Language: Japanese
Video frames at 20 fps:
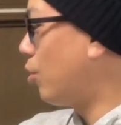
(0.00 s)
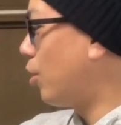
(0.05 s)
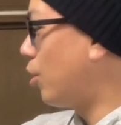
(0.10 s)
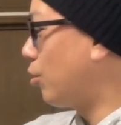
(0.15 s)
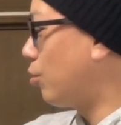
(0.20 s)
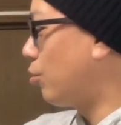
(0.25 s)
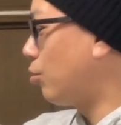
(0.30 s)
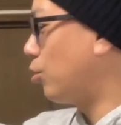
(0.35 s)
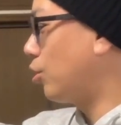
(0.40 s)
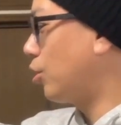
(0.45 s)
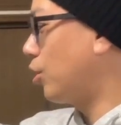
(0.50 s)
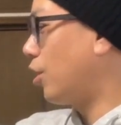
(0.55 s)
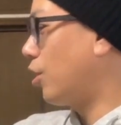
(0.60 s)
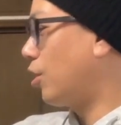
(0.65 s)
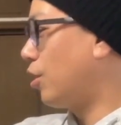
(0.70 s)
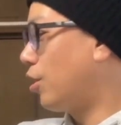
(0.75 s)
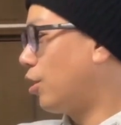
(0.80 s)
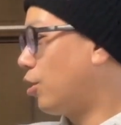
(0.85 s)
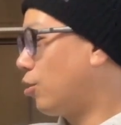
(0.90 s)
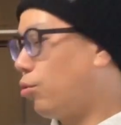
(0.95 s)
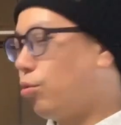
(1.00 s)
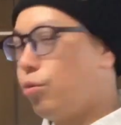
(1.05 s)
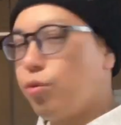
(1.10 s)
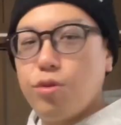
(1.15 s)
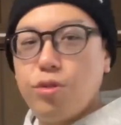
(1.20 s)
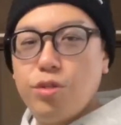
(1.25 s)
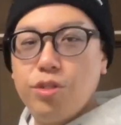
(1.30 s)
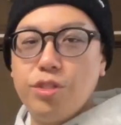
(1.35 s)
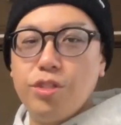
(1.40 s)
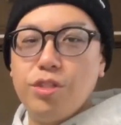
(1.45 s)
らいに来るんじゃないかな
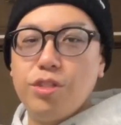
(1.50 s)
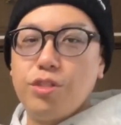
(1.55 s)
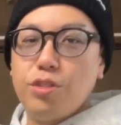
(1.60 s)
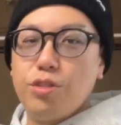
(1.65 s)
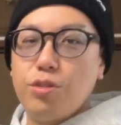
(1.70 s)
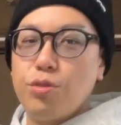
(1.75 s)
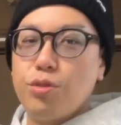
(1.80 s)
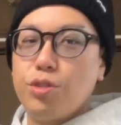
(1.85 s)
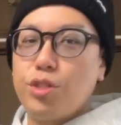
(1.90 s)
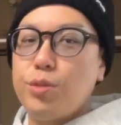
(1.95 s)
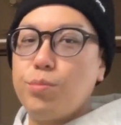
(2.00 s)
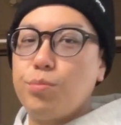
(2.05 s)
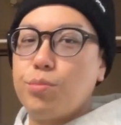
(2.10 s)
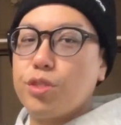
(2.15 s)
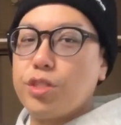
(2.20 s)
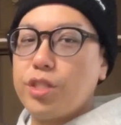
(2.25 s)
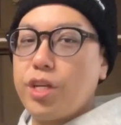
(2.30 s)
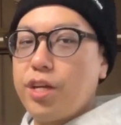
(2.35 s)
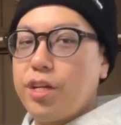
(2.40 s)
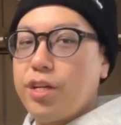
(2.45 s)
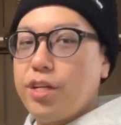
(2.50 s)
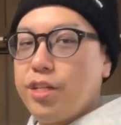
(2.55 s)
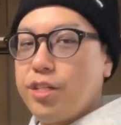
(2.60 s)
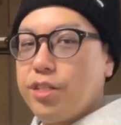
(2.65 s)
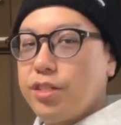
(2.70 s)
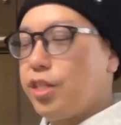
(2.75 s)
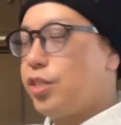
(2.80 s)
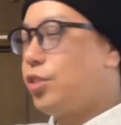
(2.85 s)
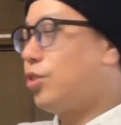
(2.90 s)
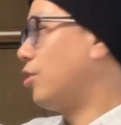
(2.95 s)
というシンプルさ
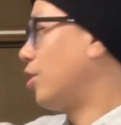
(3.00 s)
です